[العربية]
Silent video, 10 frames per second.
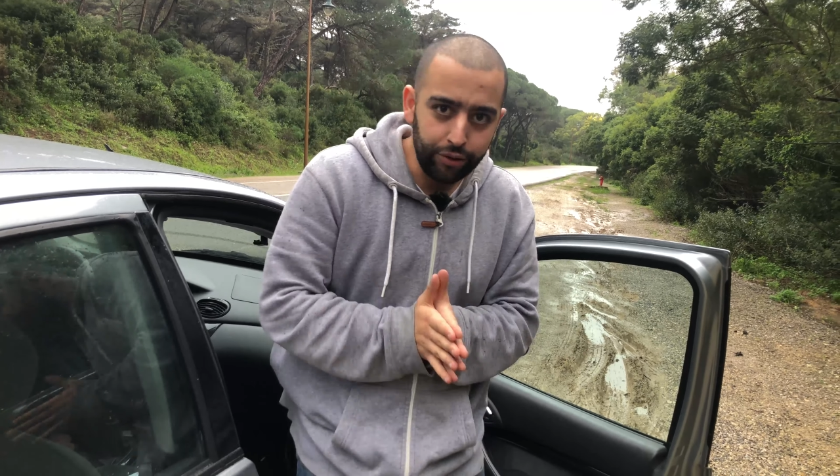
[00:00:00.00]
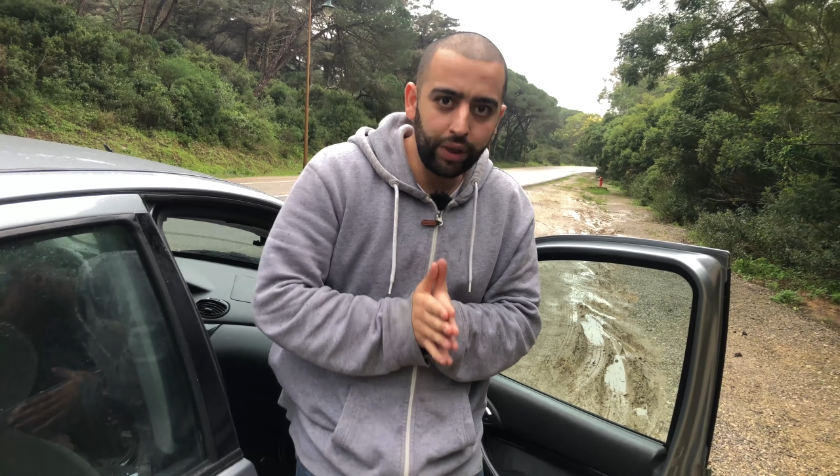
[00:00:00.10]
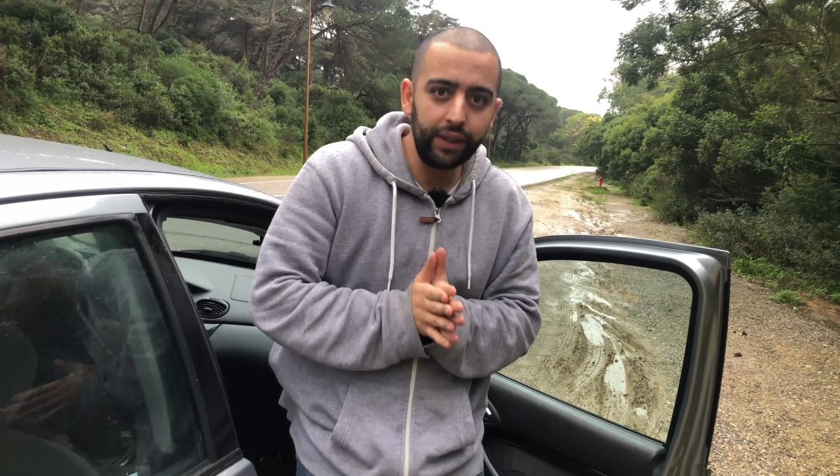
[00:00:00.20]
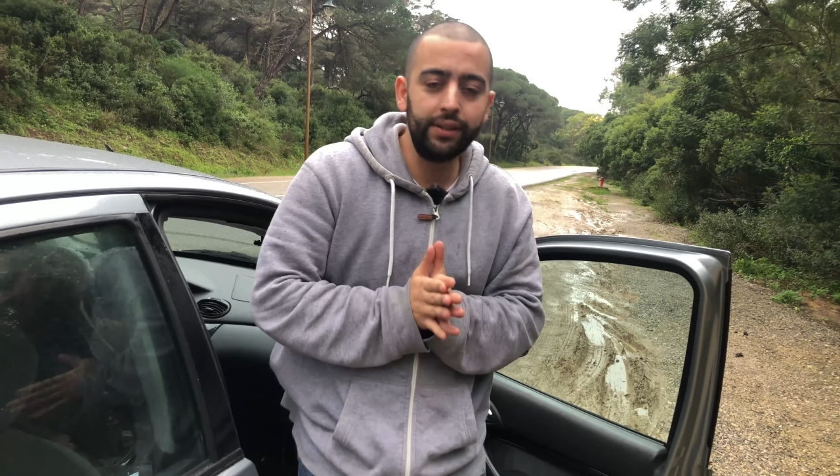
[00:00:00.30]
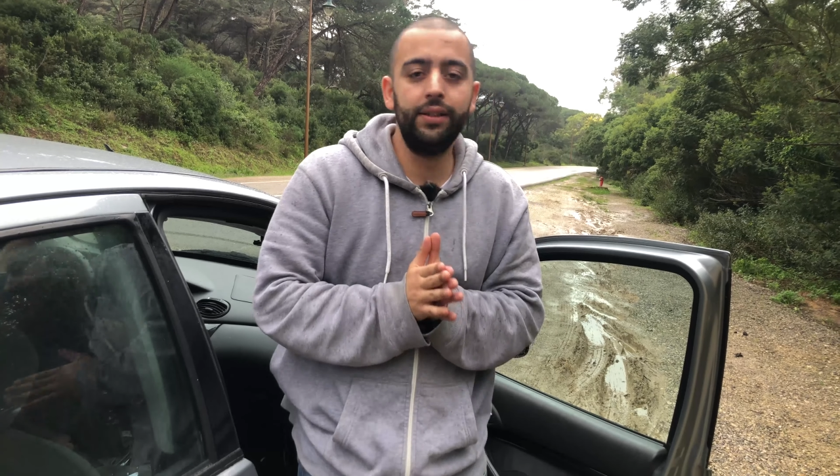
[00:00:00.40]

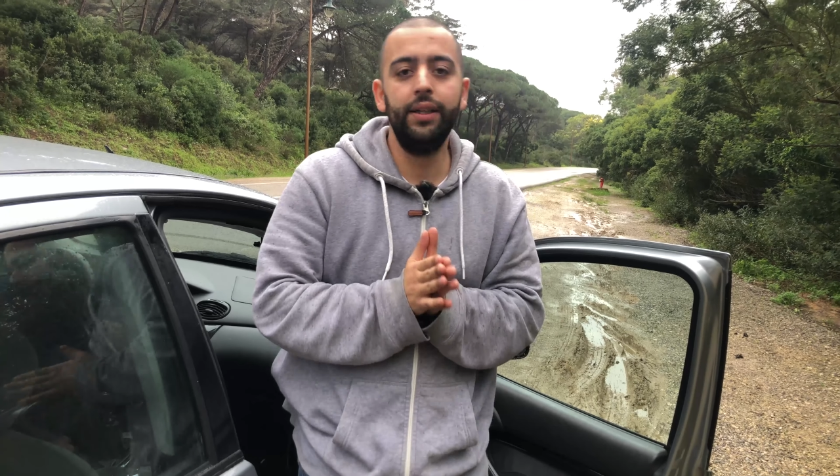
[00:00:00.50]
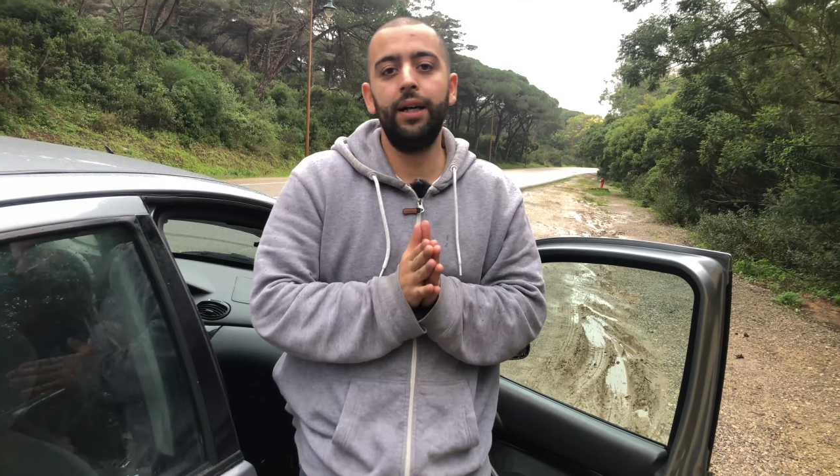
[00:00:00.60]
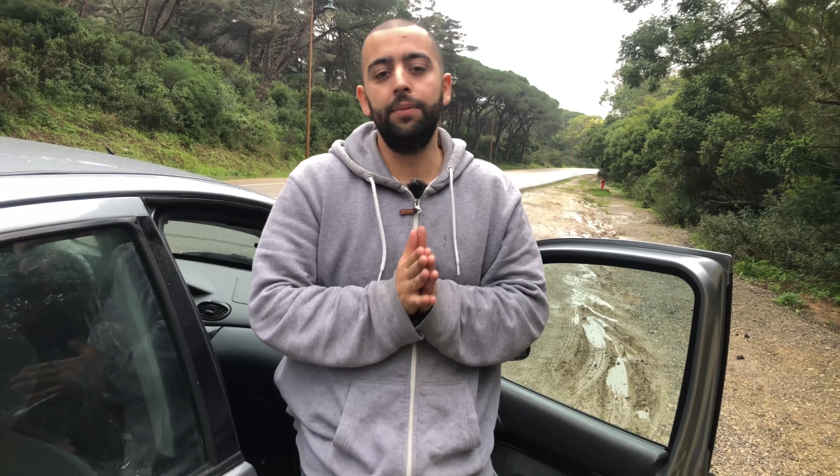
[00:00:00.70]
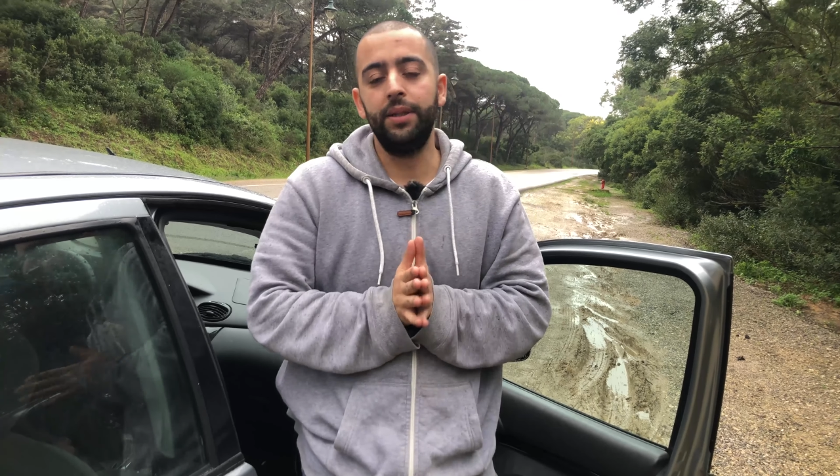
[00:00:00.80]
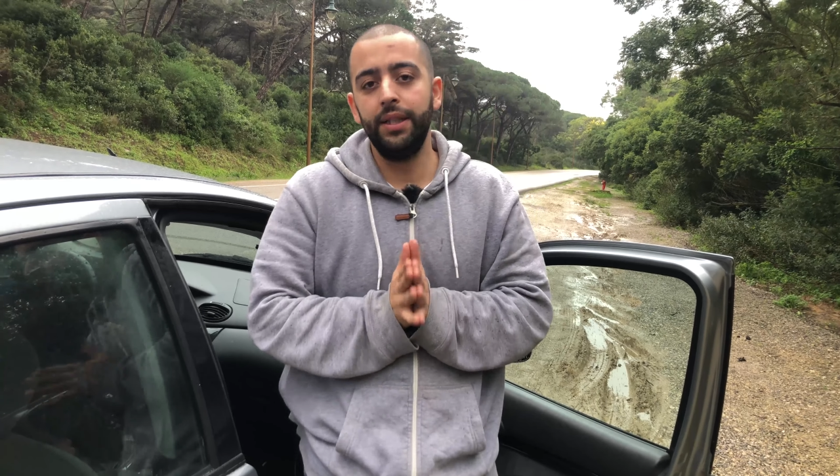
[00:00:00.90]

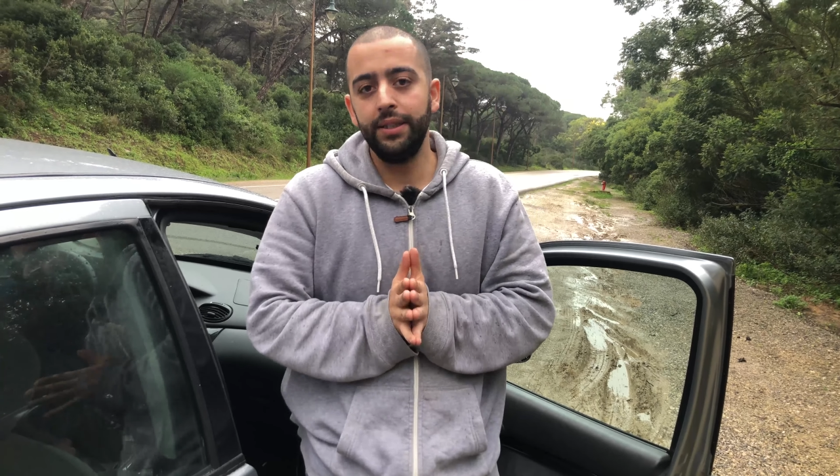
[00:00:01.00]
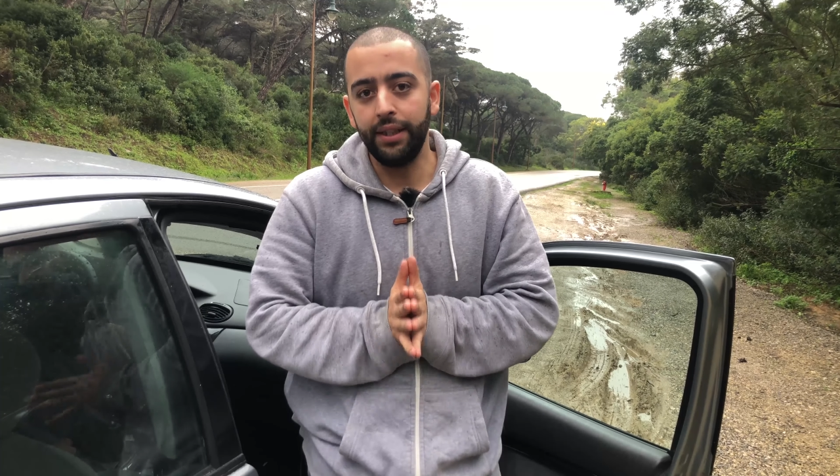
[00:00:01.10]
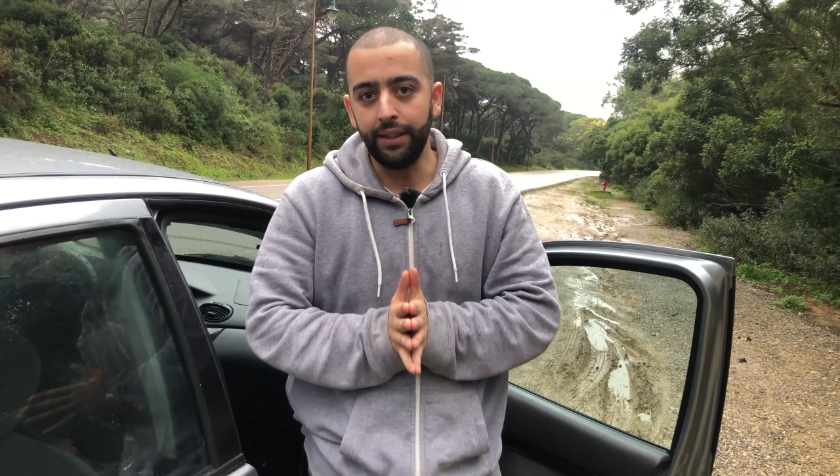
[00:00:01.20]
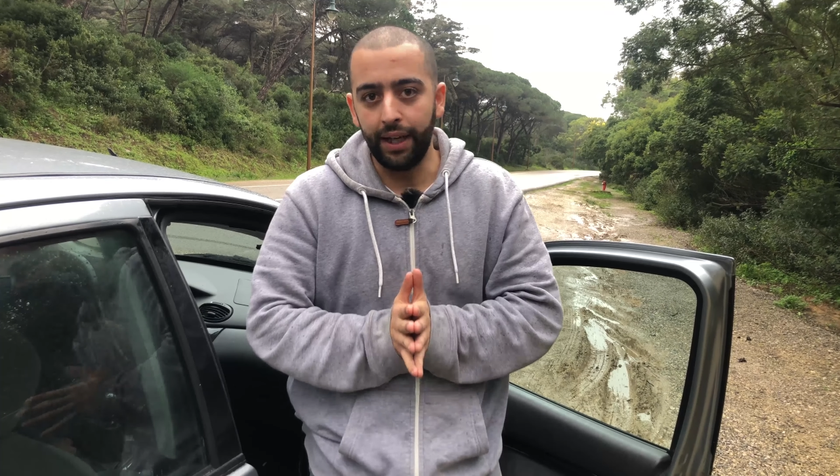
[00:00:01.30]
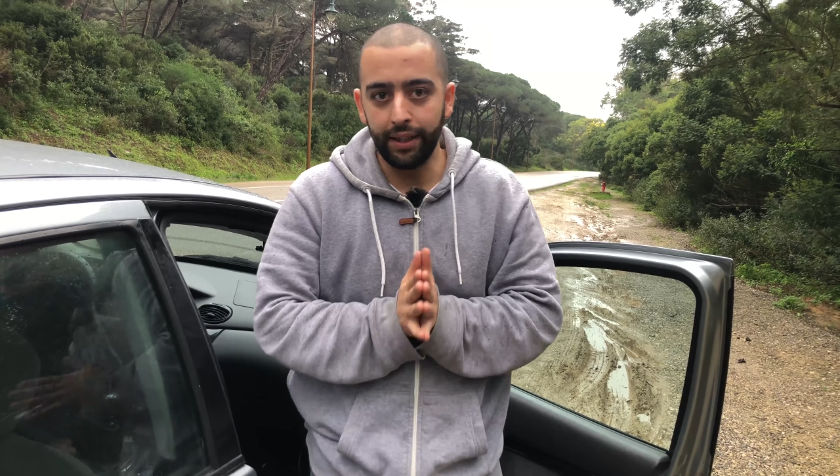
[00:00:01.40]
يؤثر
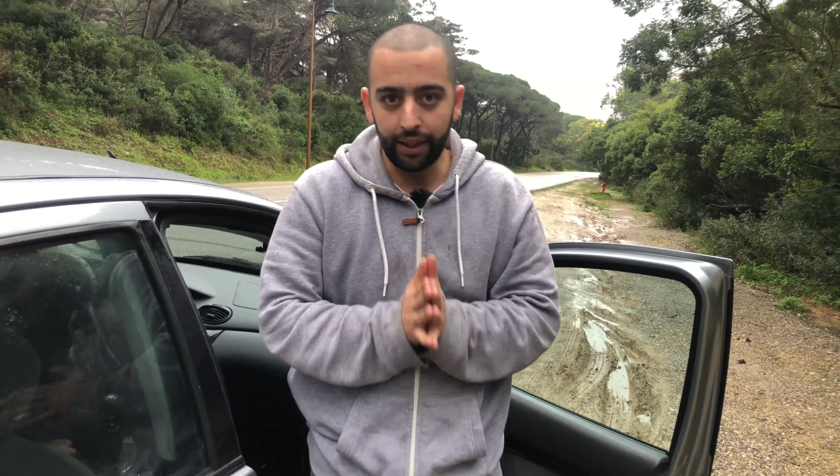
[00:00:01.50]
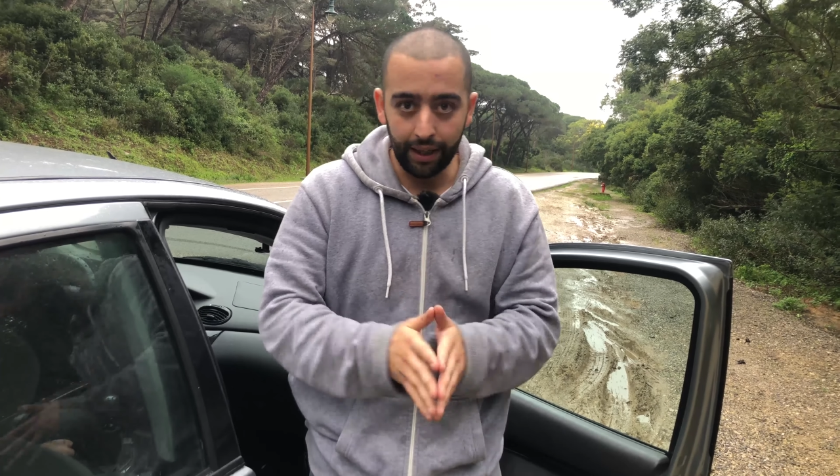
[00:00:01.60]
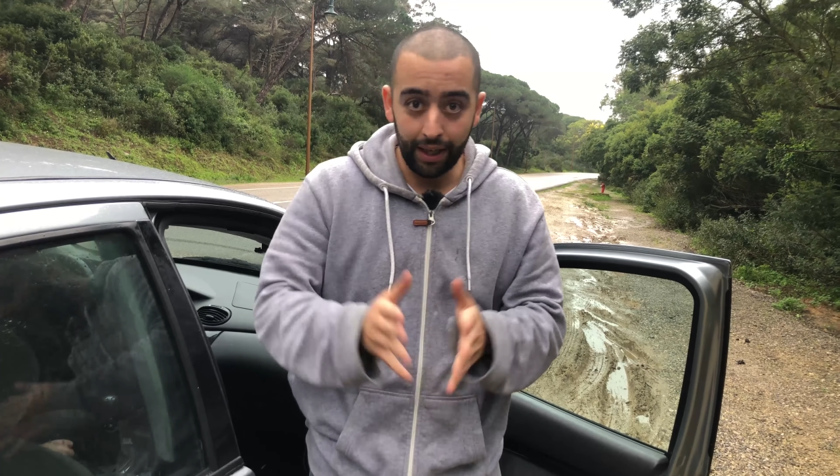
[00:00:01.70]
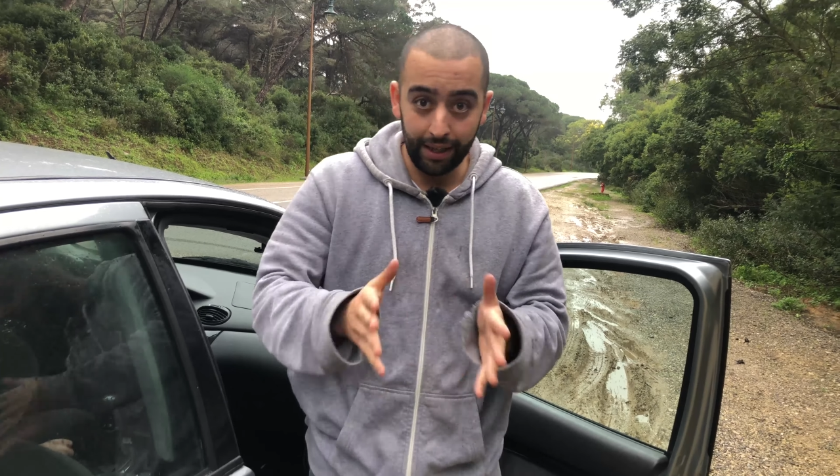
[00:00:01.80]
بتاتا على